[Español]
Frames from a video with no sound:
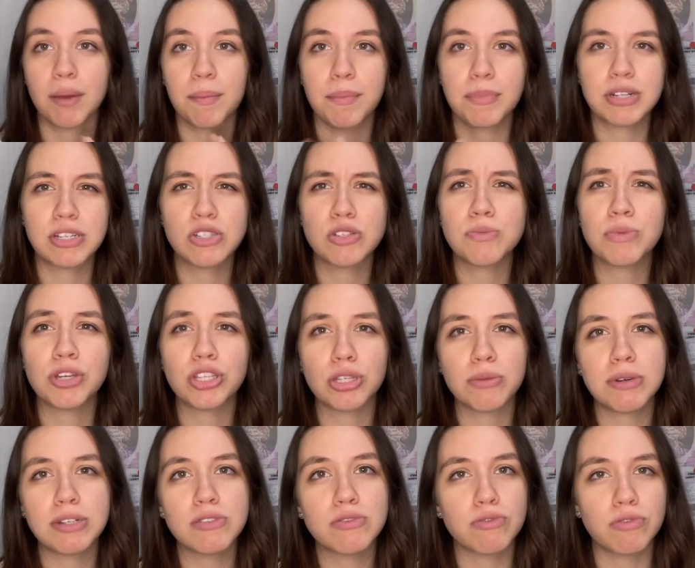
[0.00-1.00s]
Pero es un poquito
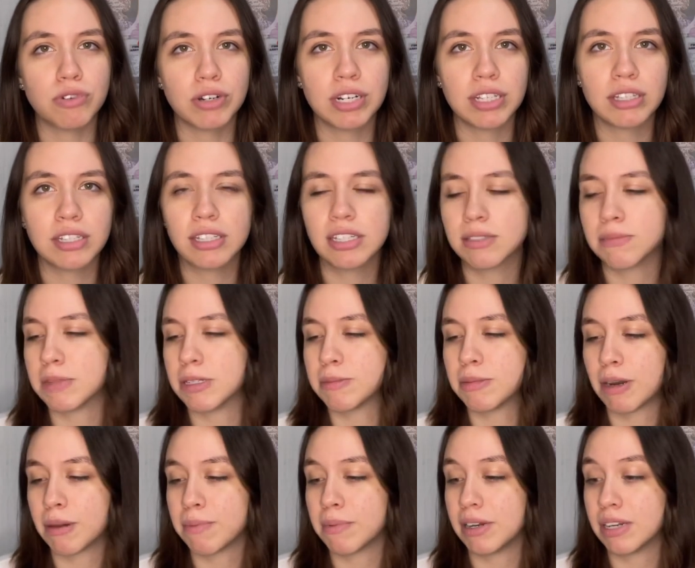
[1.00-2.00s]
más fuerte, es más
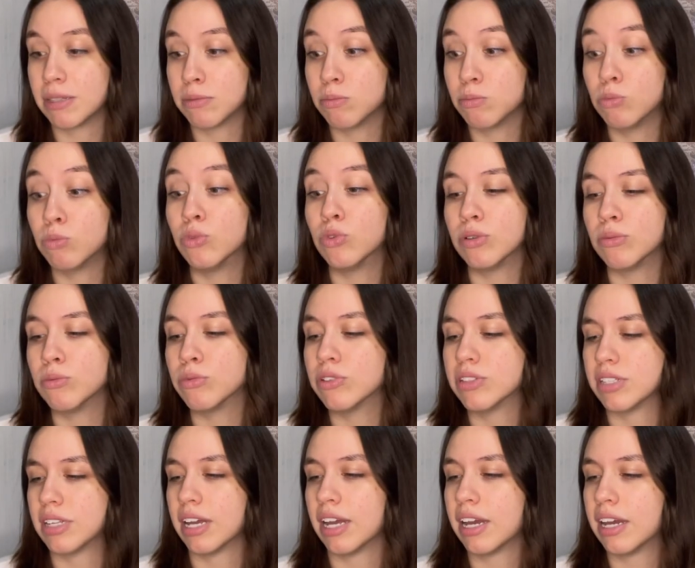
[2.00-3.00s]
para pieles muy muy
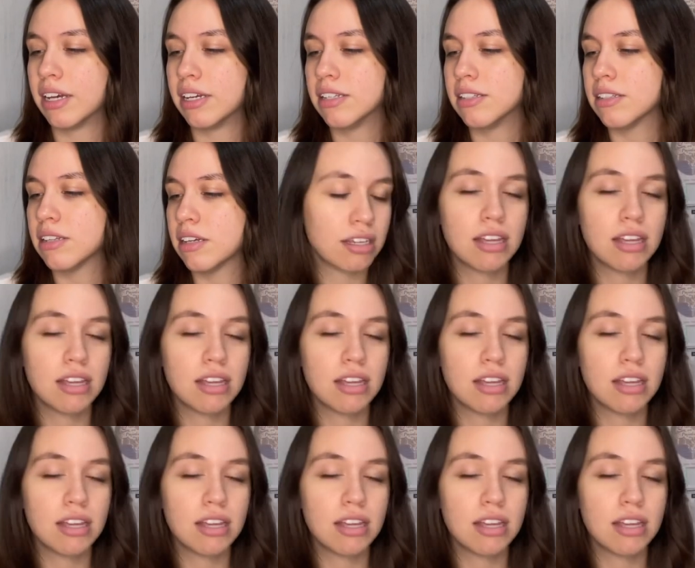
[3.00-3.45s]
secas.